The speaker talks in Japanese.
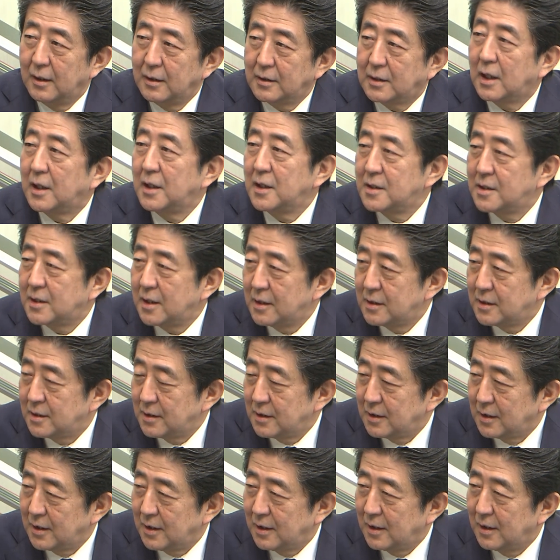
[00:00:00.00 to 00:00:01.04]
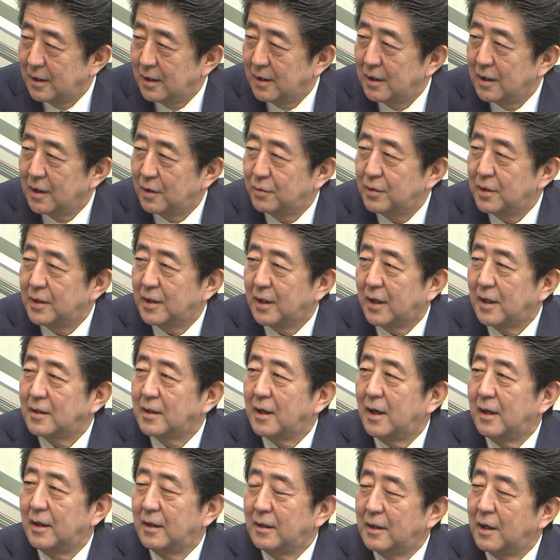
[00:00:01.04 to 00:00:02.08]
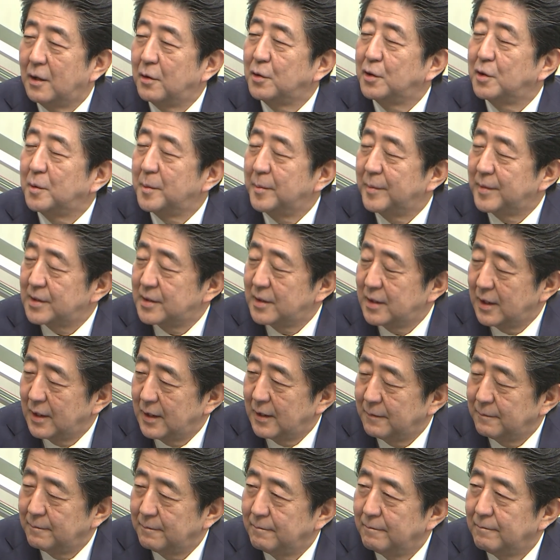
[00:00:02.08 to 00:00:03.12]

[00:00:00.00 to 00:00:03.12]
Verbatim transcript: チャレンジ精神にあふれた方だろうと思いますね